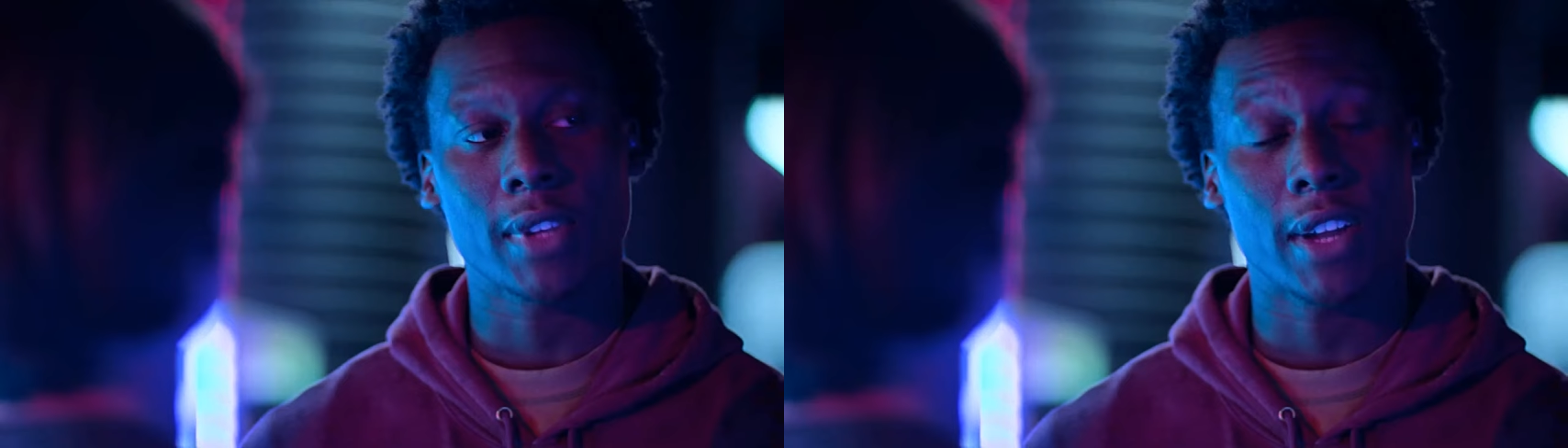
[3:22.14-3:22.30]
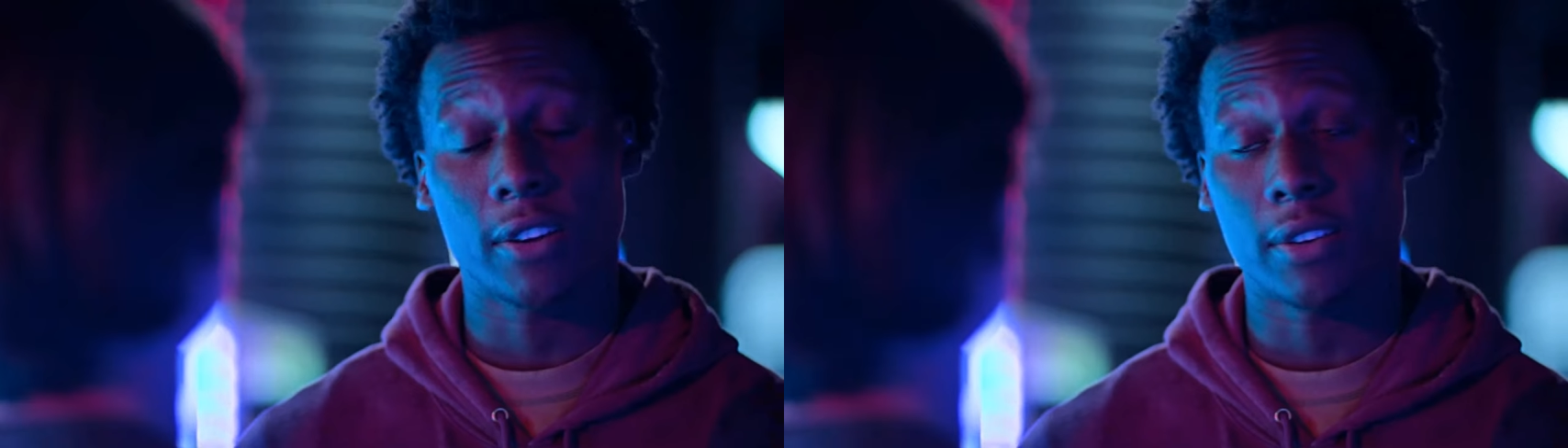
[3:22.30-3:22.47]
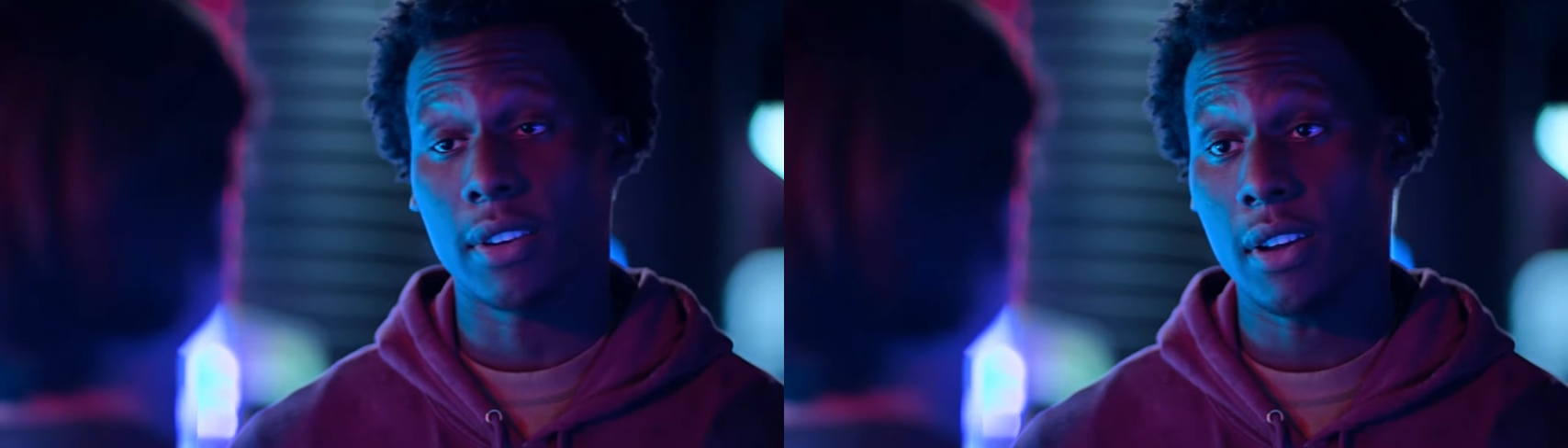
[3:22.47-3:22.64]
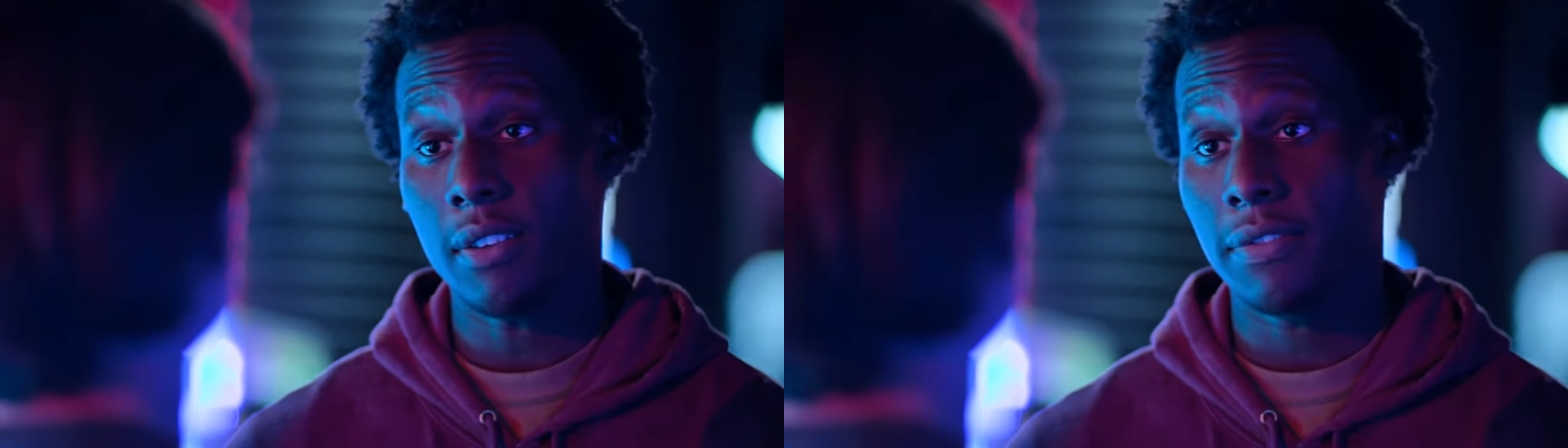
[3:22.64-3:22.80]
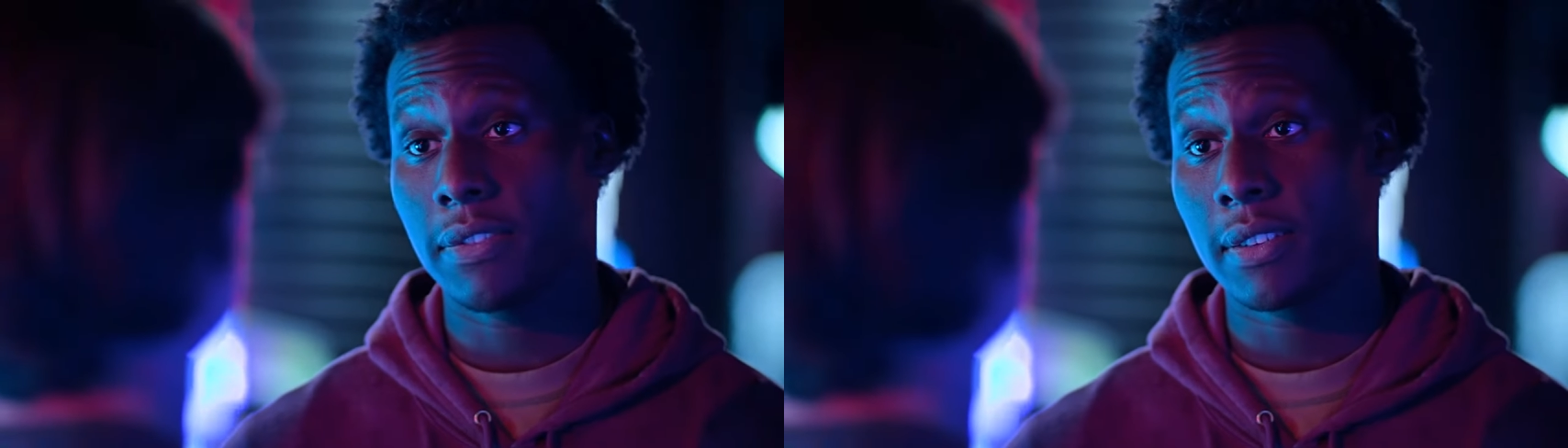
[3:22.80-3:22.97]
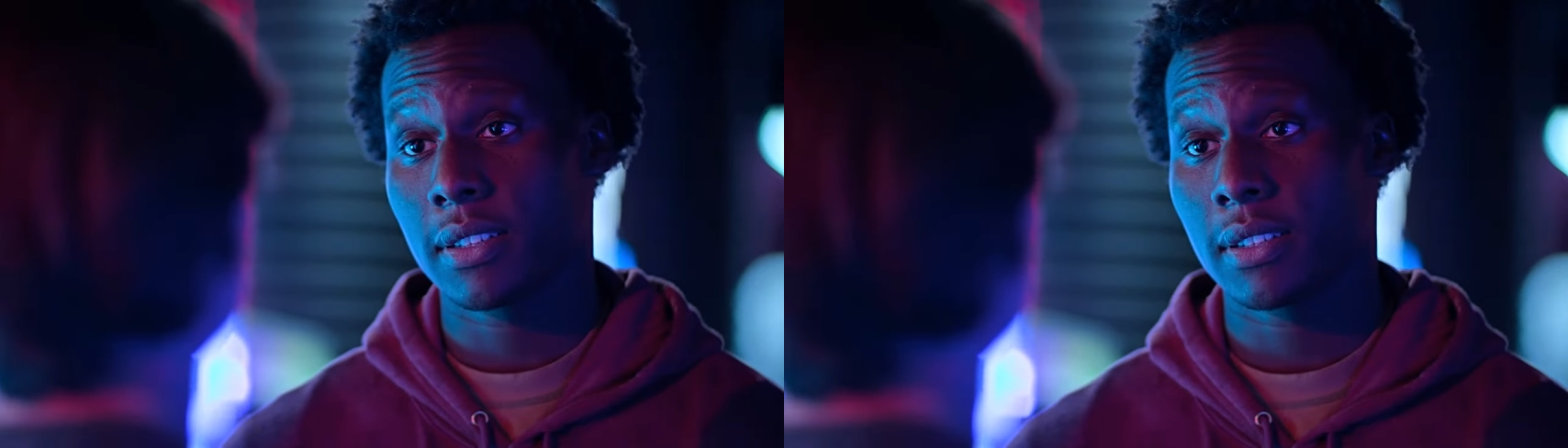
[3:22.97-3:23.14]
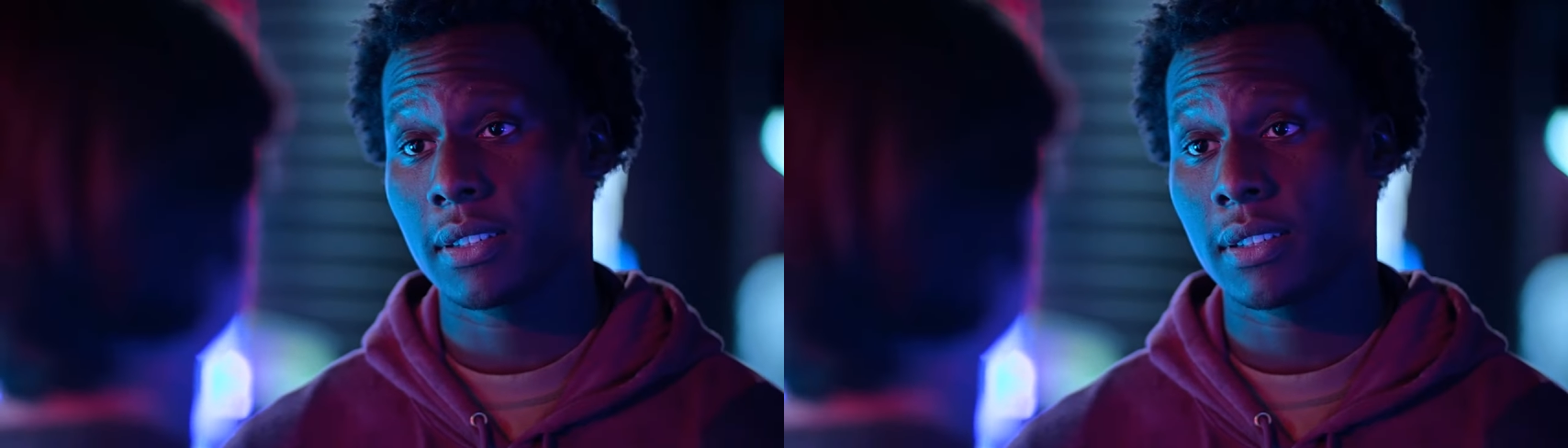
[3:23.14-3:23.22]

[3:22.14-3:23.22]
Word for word: pero... suficiente.